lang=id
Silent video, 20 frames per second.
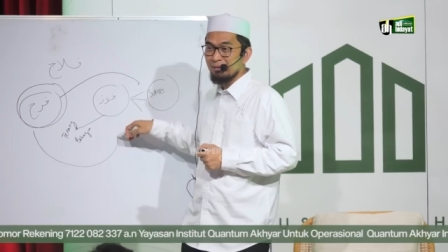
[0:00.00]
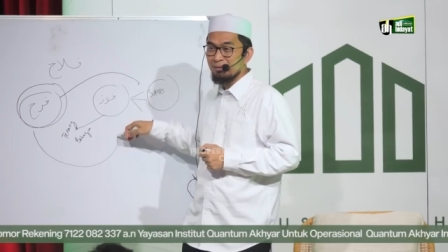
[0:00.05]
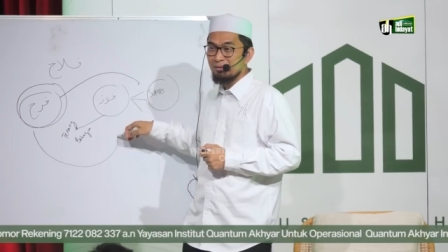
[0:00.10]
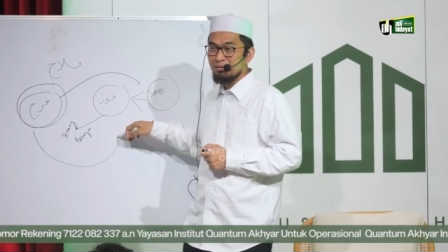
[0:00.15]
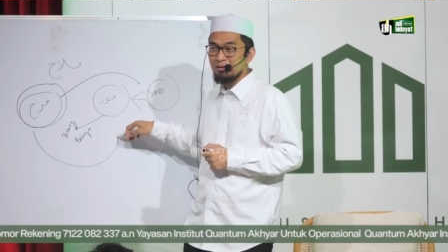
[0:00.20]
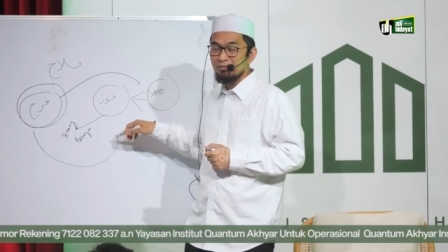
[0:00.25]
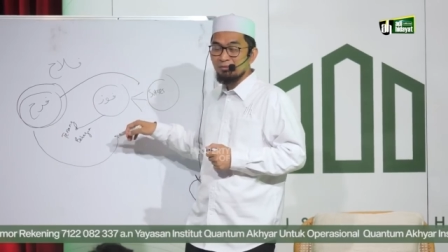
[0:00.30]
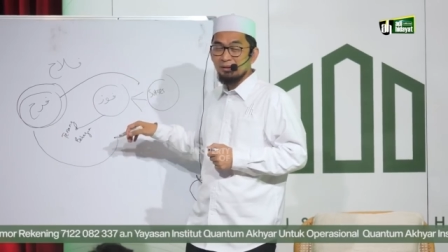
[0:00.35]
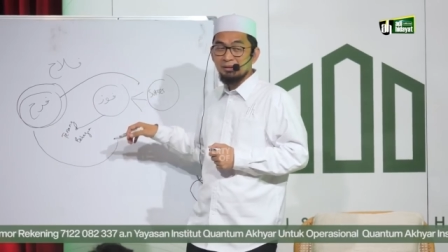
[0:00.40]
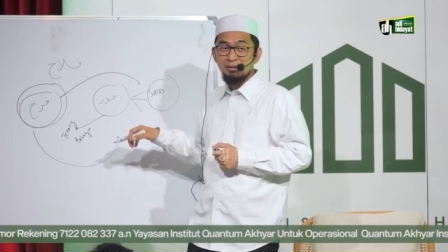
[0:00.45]

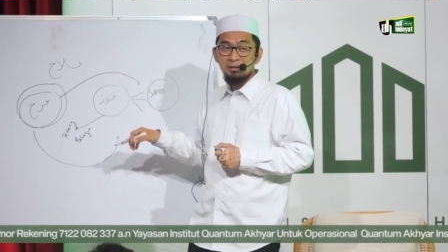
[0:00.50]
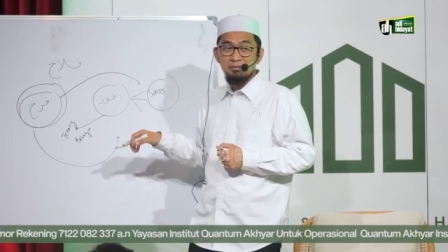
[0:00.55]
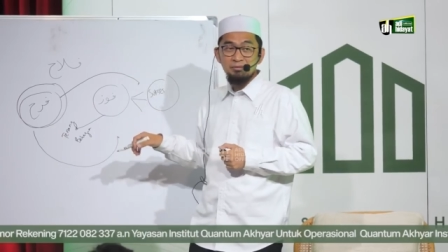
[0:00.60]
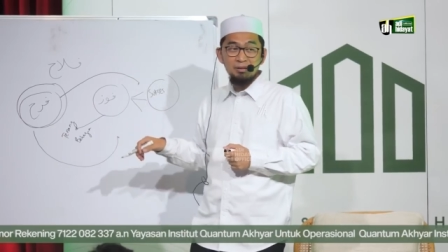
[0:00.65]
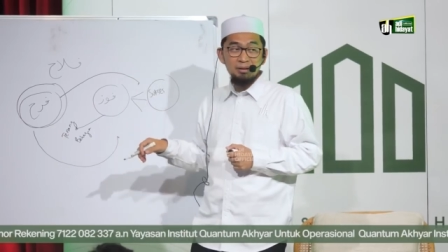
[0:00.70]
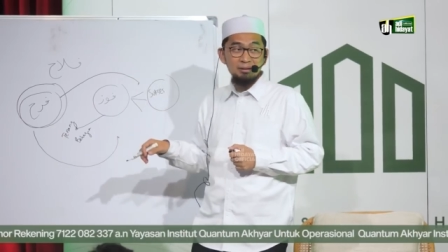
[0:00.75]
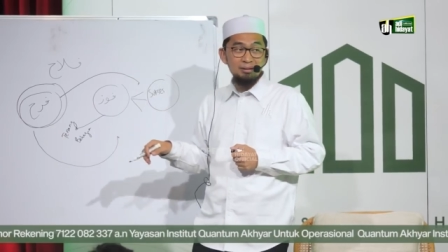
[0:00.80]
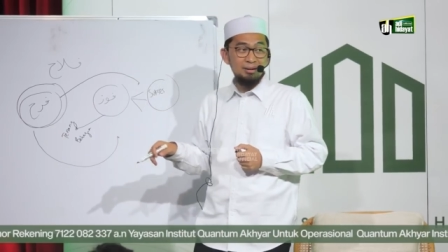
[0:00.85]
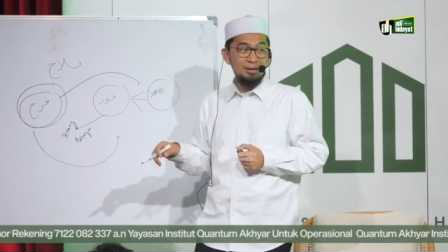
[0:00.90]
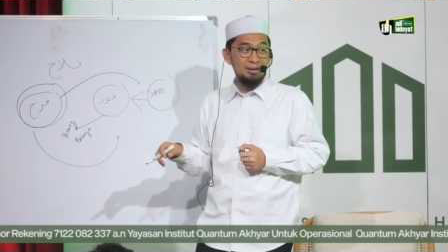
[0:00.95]
Sifatnya
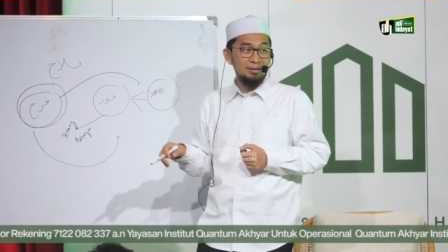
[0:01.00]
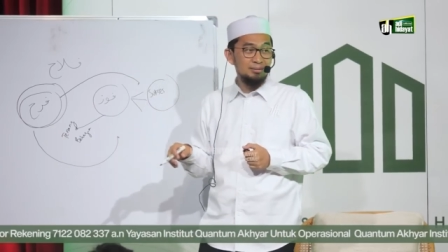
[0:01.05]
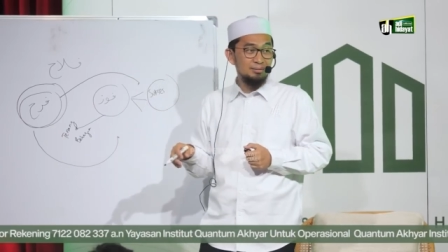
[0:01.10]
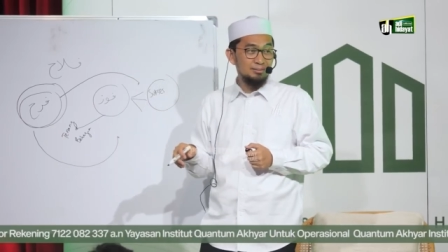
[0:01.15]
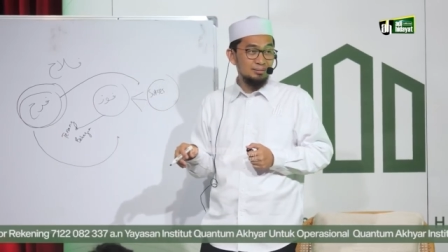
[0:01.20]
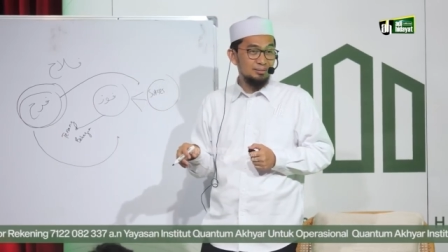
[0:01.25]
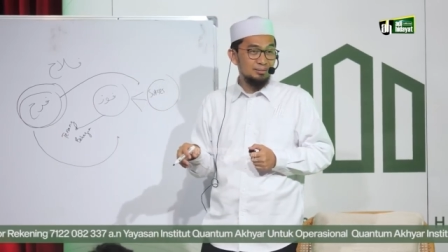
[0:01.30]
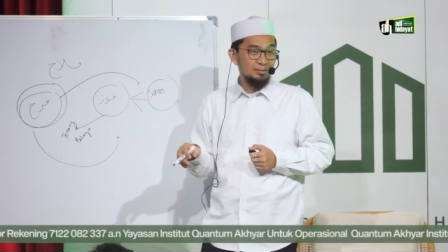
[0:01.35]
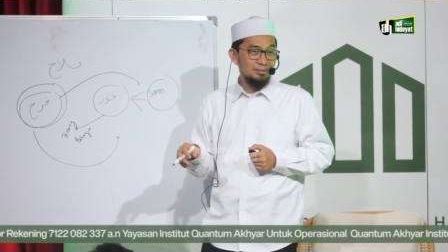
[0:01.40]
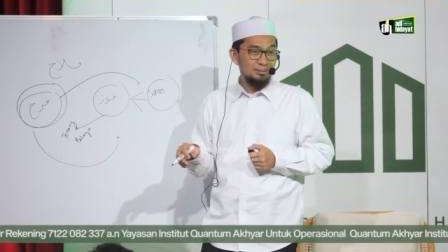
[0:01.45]
farahan.
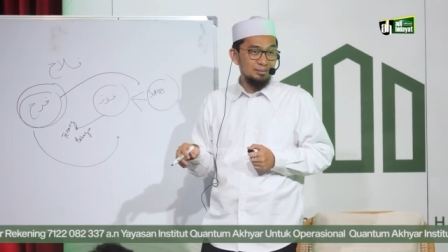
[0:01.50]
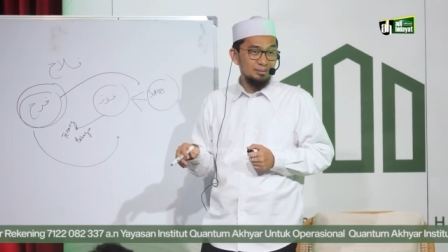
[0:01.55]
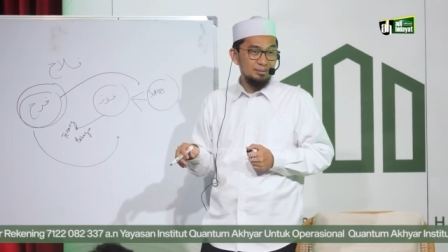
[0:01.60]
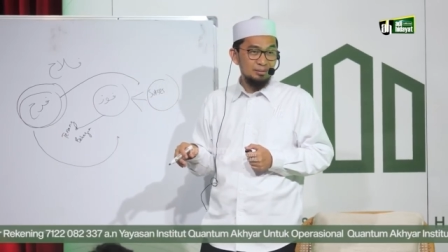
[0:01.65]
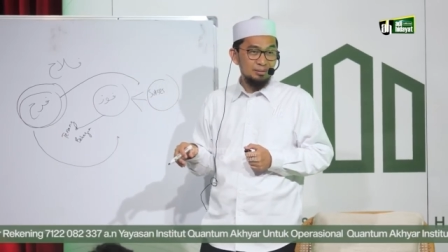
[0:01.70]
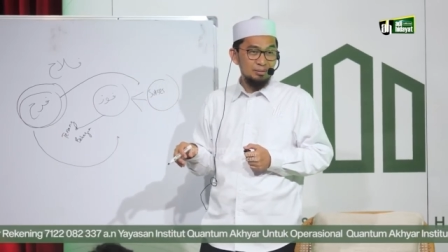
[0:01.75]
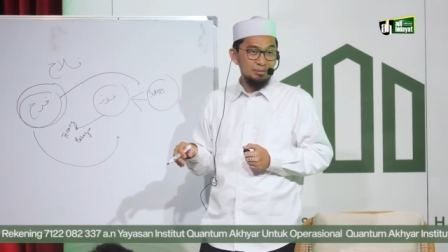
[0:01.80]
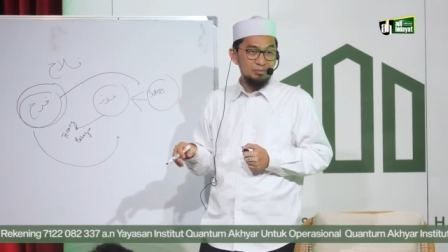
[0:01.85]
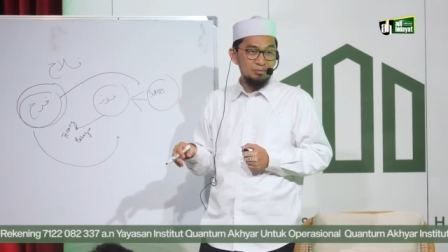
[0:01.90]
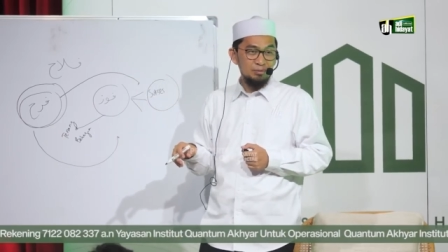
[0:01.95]

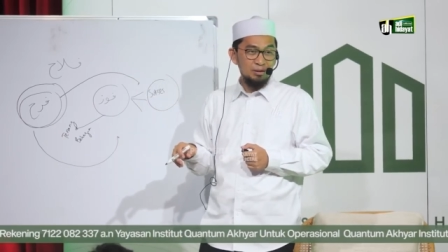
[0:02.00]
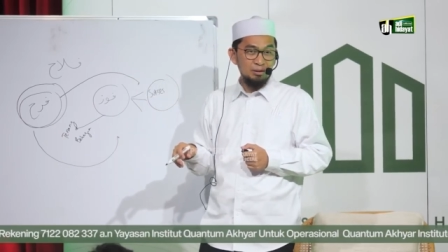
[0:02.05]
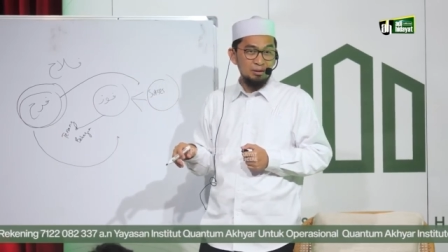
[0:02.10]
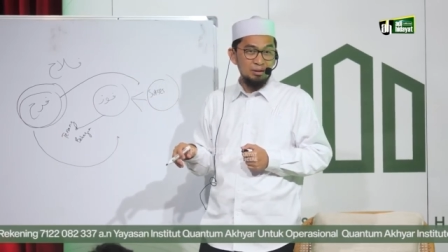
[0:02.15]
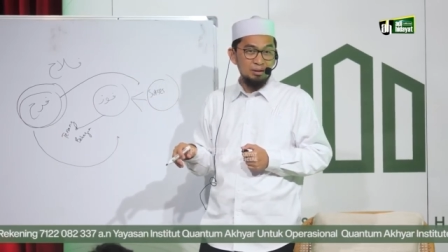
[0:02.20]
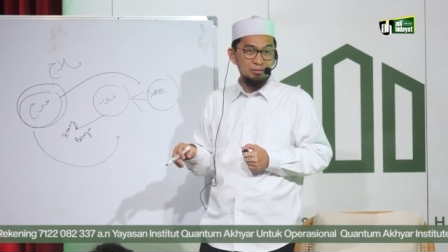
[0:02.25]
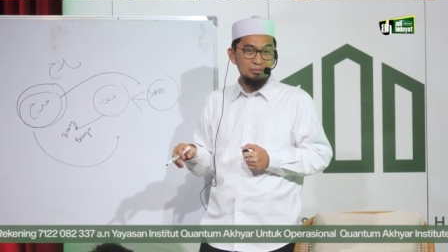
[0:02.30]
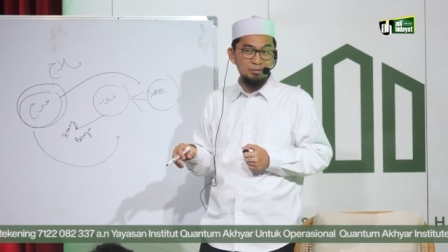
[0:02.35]
Farah,